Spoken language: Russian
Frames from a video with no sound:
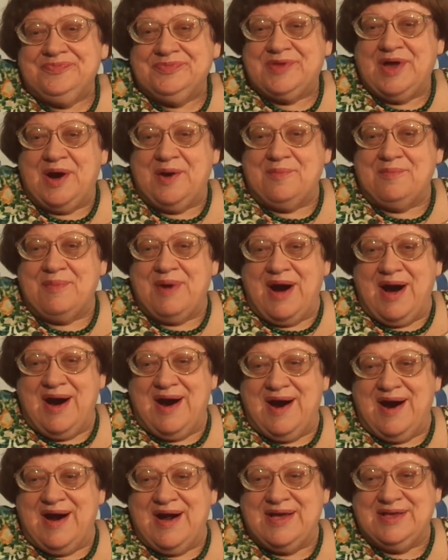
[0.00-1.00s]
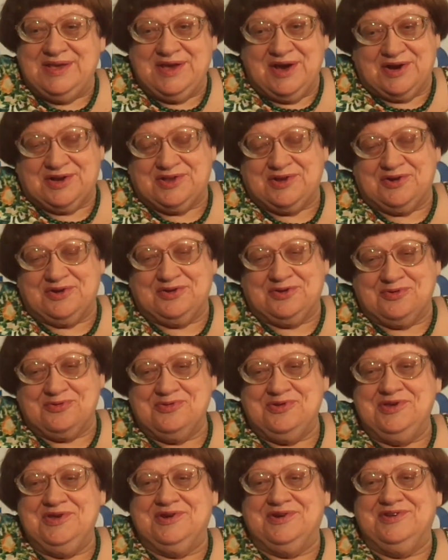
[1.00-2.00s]
там, а некоторых
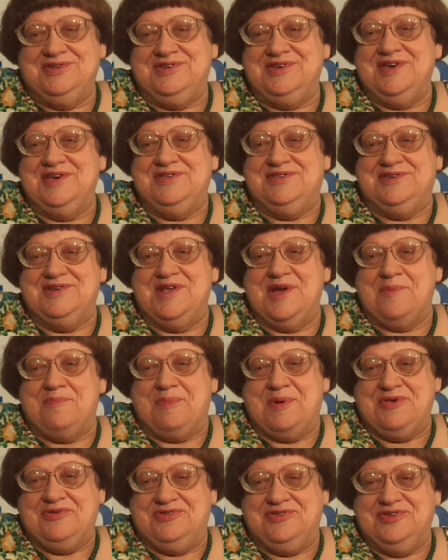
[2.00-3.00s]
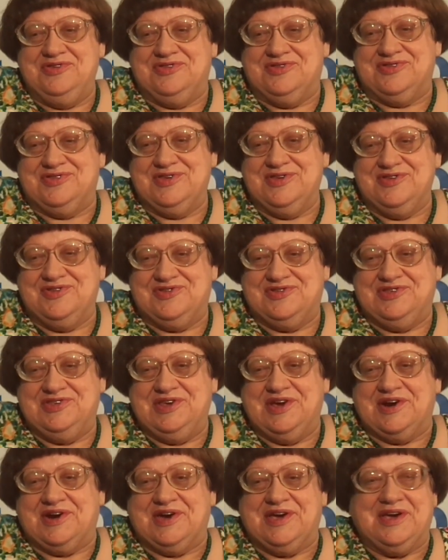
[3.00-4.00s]
других деятелей оппозиции с
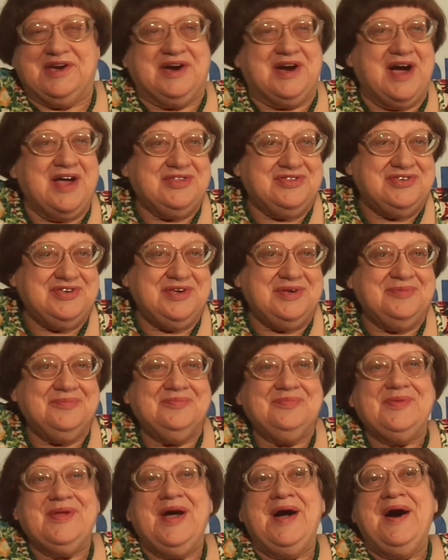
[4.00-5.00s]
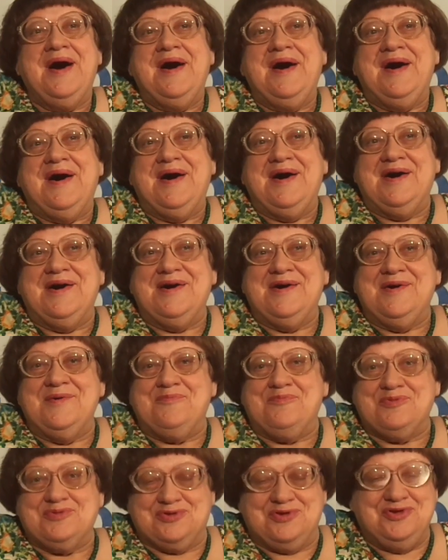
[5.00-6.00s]
некой Катей, а,
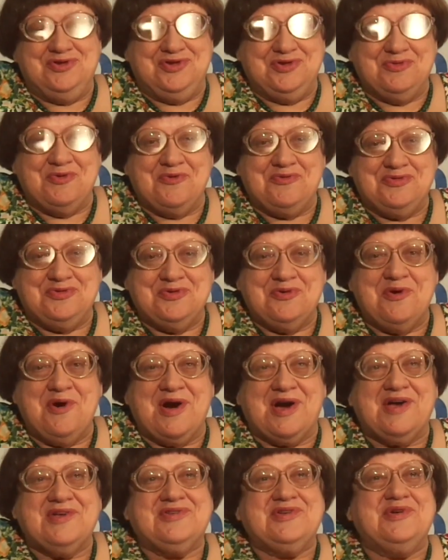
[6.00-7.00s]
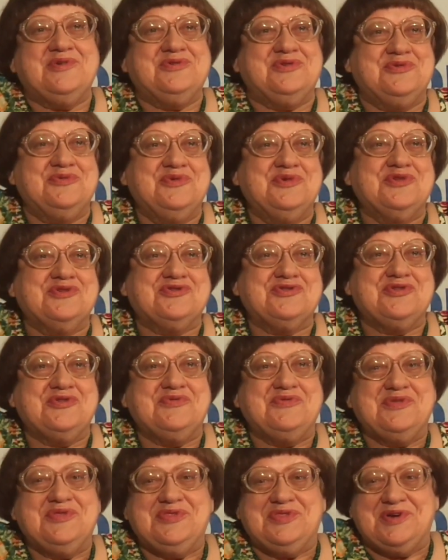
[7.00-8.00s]
после чего все оказалось выложено
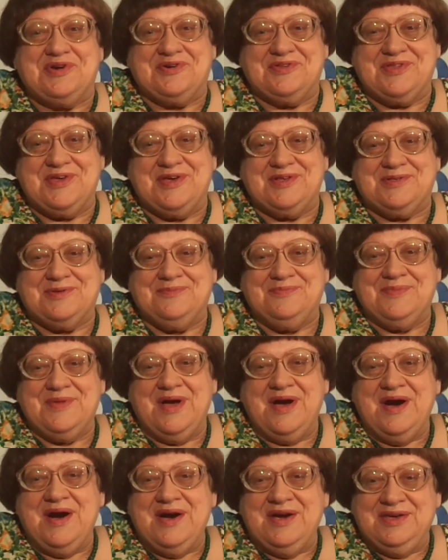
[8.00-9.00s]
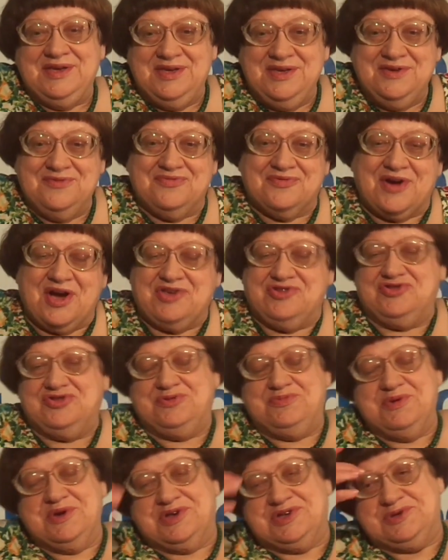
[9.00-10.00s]
в интернет. И в
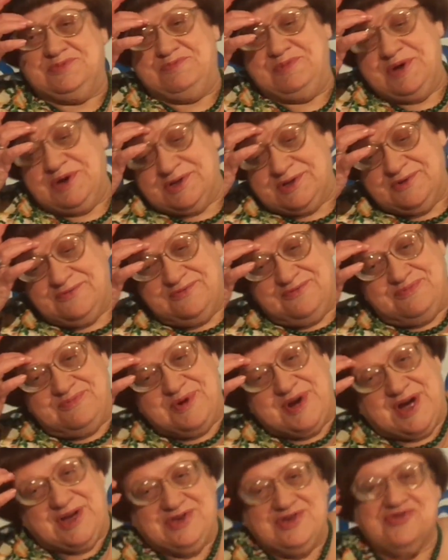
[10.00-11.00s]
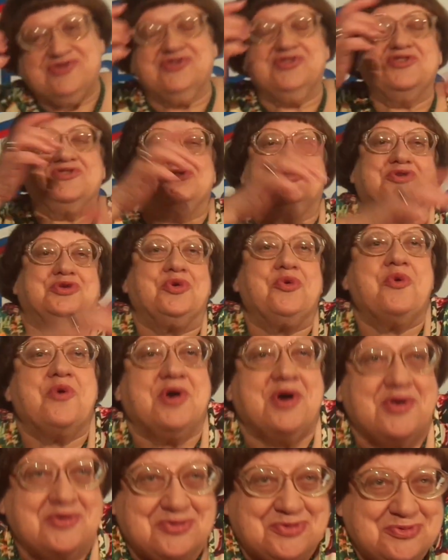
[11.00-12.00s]
качестве экспертов мы, конечно,
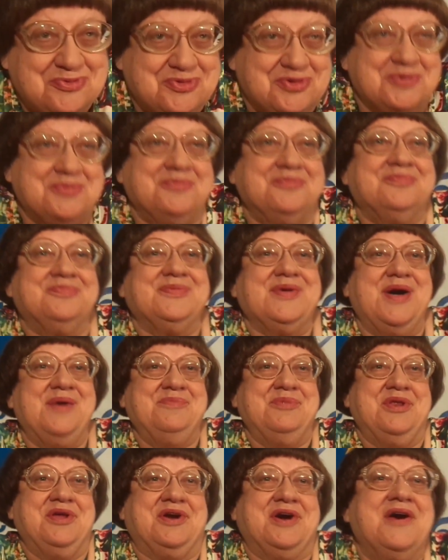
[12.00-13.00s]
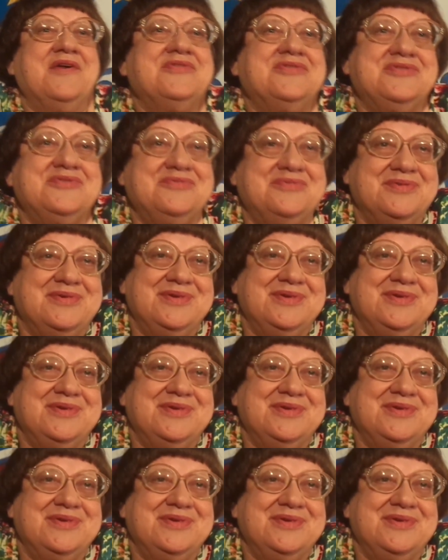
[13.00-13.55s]
строго осудим американцев